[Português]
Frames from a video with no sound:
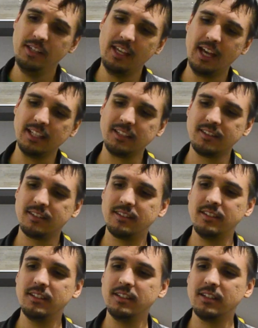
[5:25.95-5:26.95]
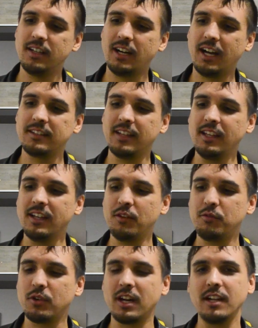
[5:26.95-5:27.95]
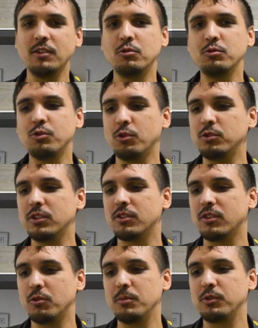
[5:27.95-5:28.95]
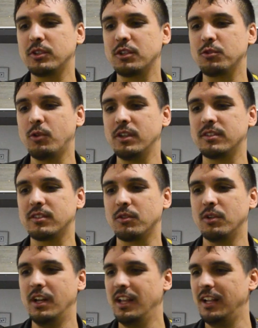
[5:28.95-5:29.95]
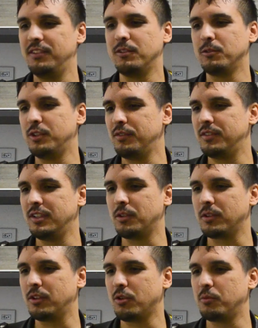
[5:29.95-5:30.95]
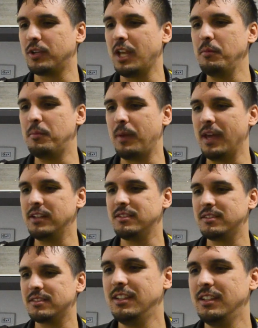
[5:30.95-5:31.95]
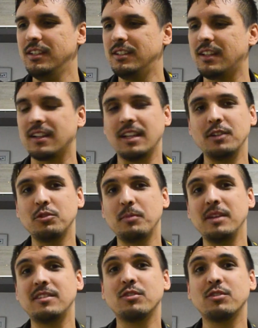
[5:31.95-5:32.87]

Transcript: E ela se atém a focar em alguns outras, algumas outras coisas. Eles inclusive citam aqui como gamepads e teclados mais